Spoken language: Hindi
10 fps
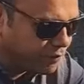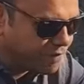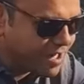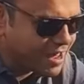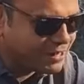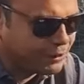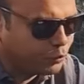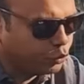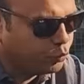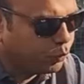Very
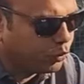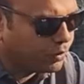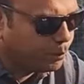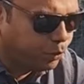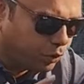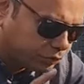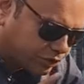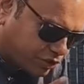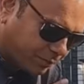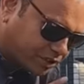good boy. बहुत
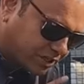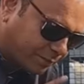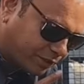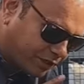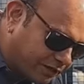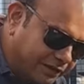अच्छा बच्चा है बडी